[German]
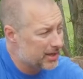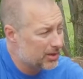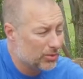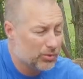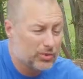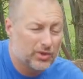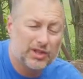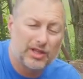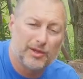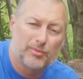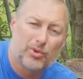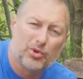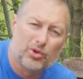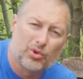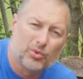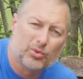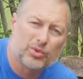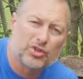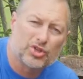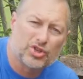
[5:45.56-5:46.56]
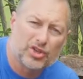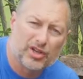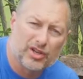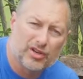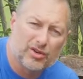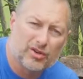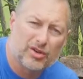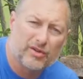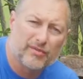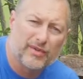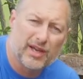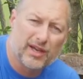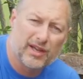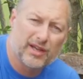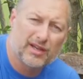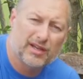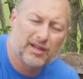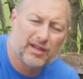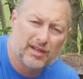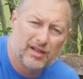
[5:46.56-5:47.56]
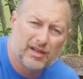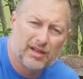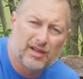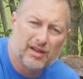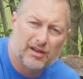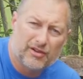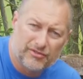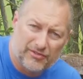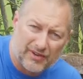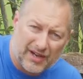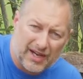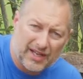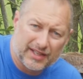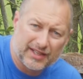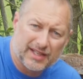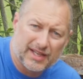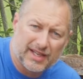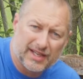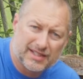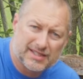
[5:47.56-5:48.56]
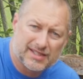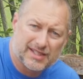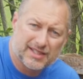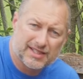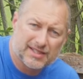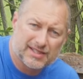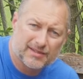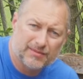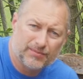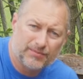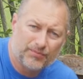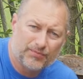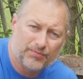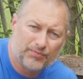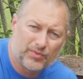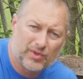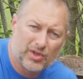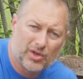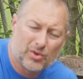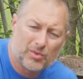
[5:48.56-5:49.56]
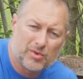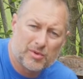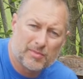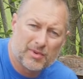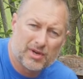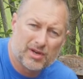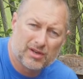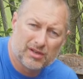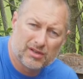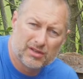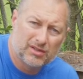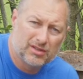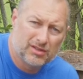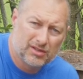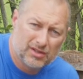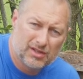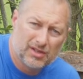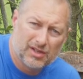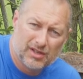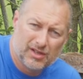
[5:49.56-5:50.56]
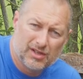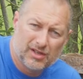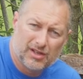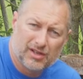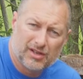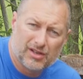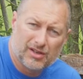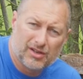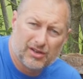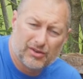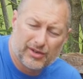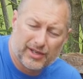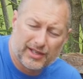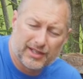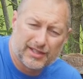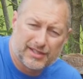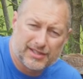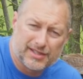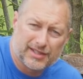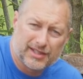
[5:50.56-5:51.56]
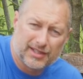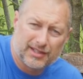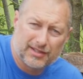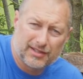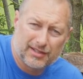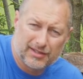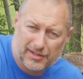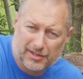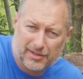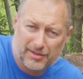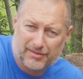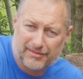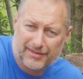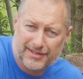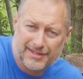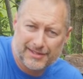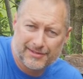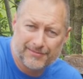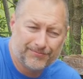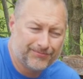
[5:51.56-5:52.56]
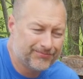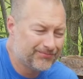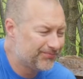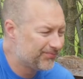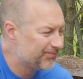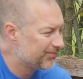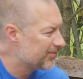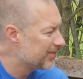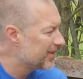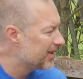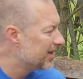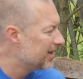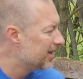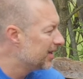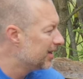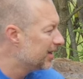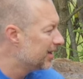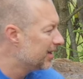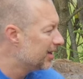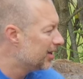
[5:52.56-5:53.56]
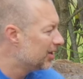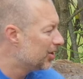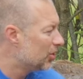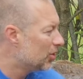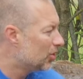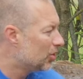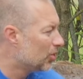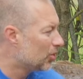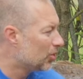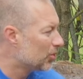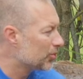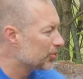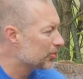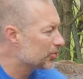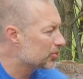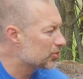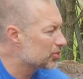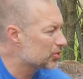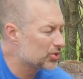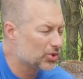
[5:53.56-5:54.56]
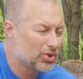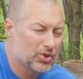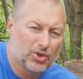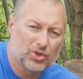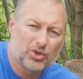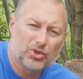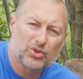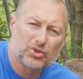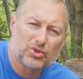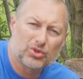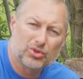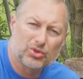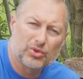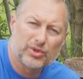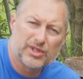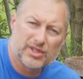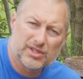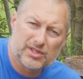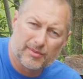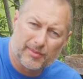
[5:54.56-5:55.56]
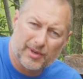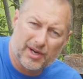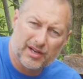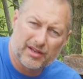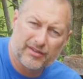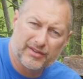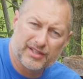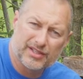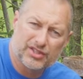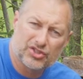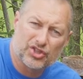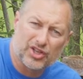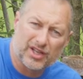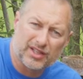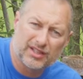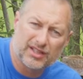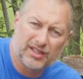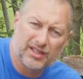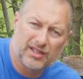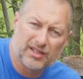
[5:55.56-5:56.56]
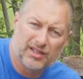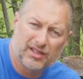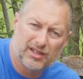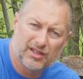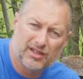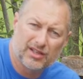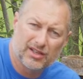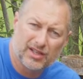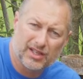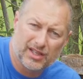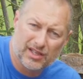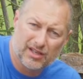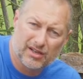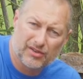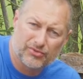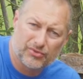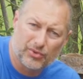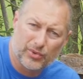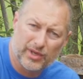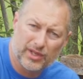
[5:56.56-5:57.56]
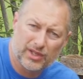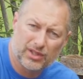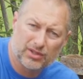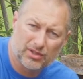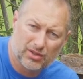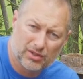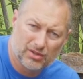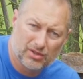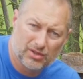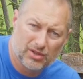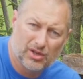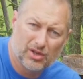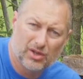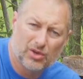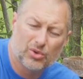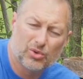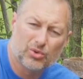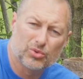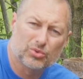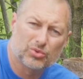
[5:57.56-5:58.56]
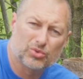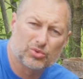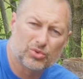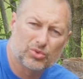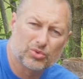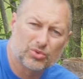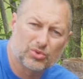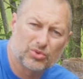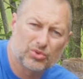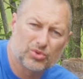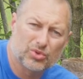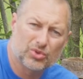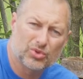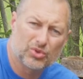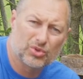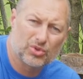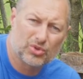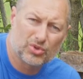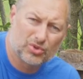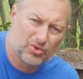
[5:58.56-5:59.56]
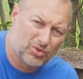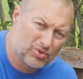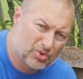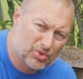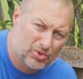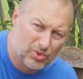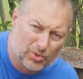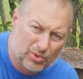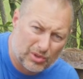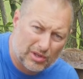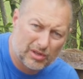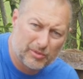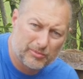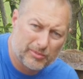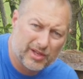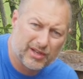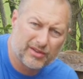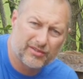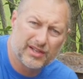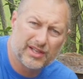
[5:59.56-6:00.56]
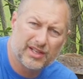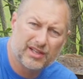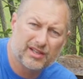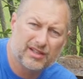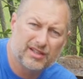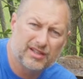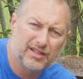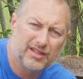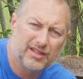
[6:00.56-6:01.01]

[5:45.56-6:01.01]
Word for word: unter dem Holunderstrauch wäre ich Fahne einsetzen. Die habe ich mir organisiert quasi. Und da ist es normalerweise schattig, eher feucht und, und kühl mehr oder weniger.